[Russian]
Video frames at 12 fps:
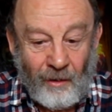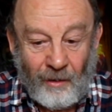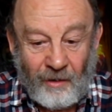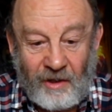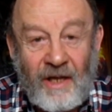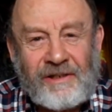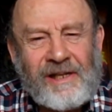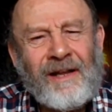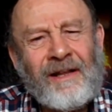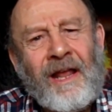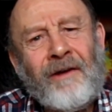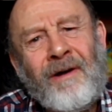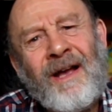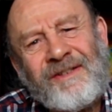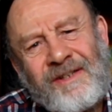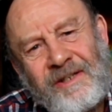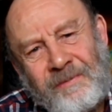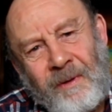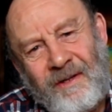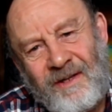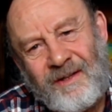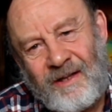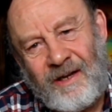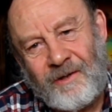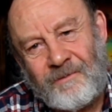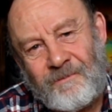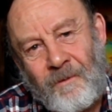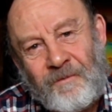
Если для вас, господин Греф,